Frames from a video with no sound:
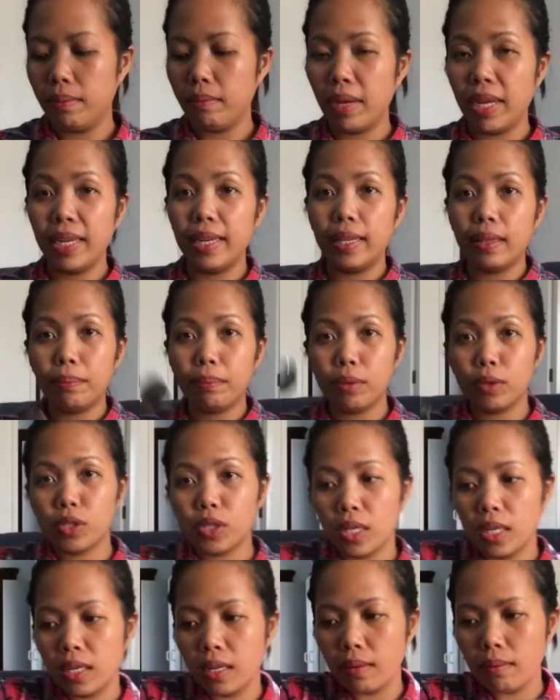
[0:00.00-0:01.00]
Mainit po
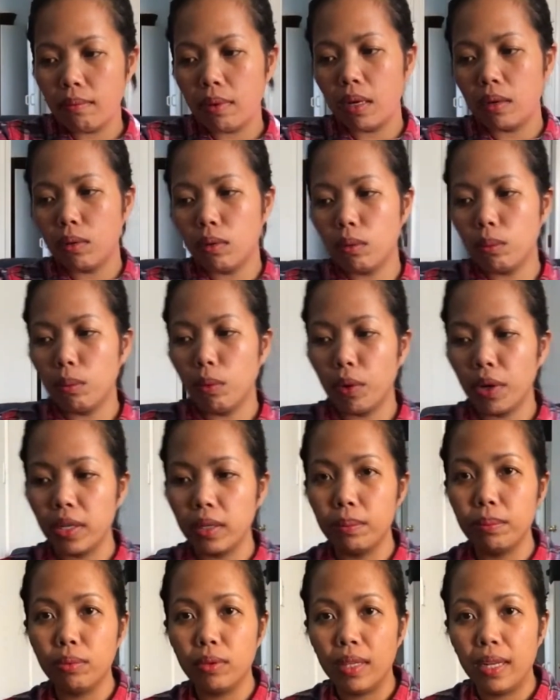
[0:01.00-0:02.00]
siya na bagong boil
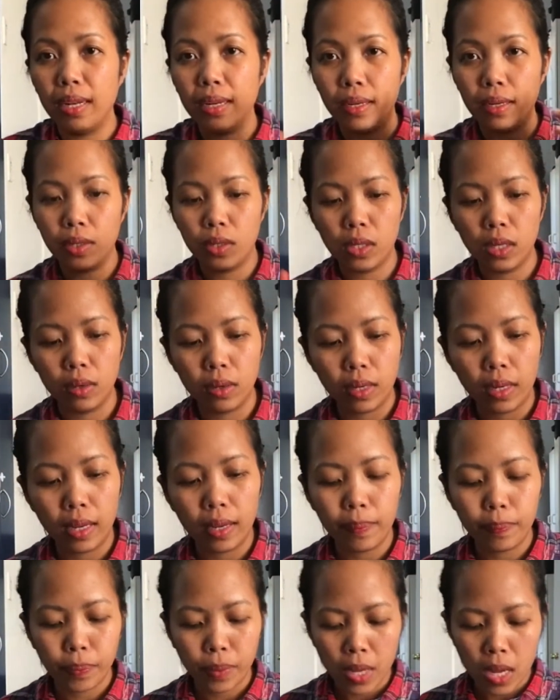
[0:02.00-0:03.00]
po talaga siya.
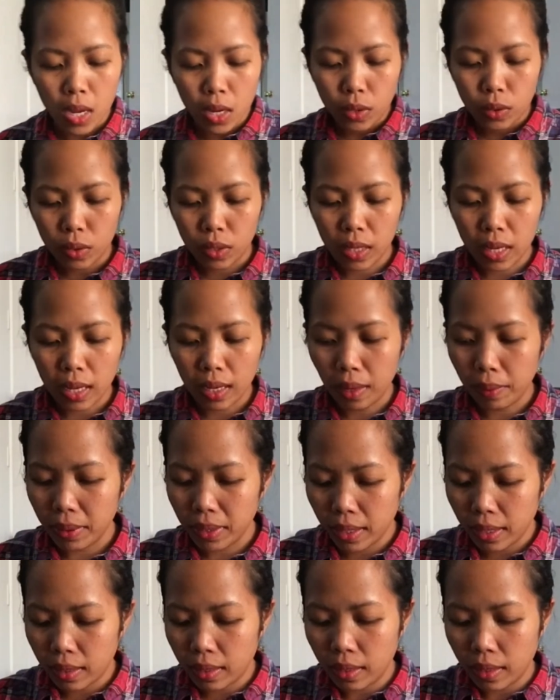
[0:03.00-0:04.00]
Okay? So, ang gagawin
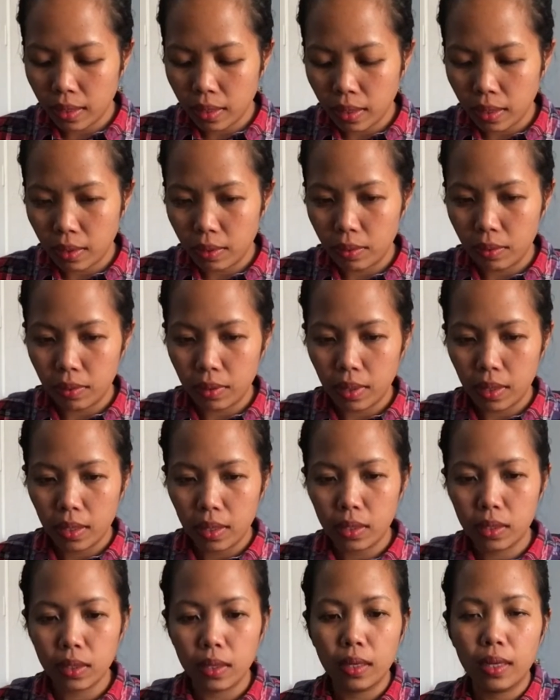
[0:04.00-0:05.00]
natin ngayon
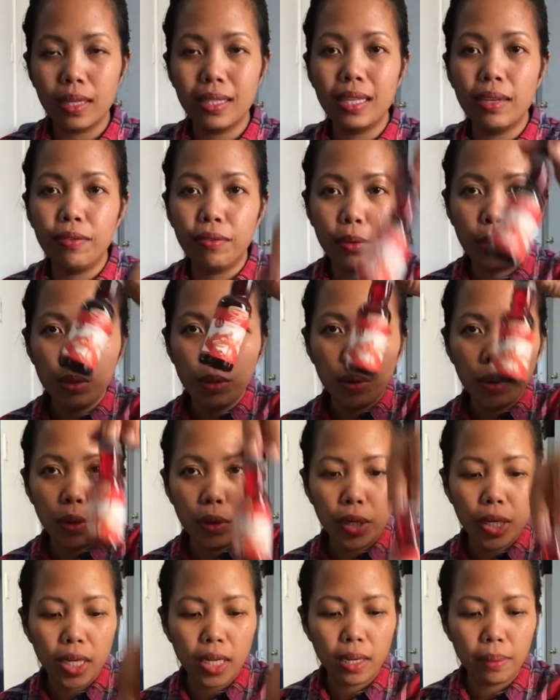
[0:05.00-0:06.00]
is, kasi food
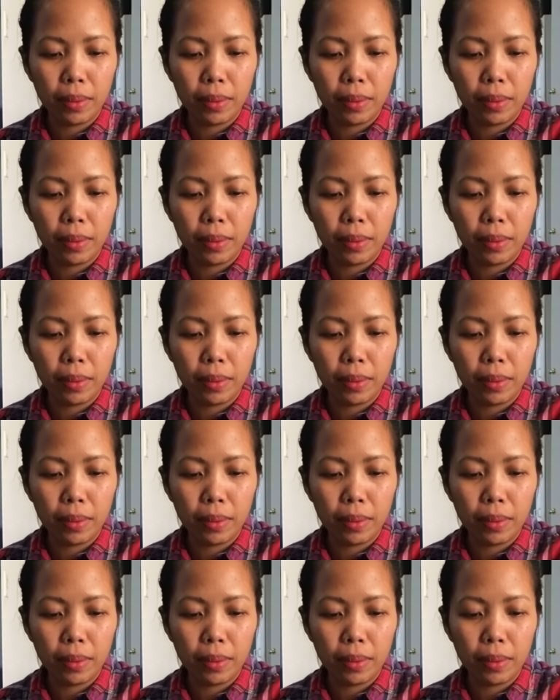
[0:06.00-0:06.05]
color yung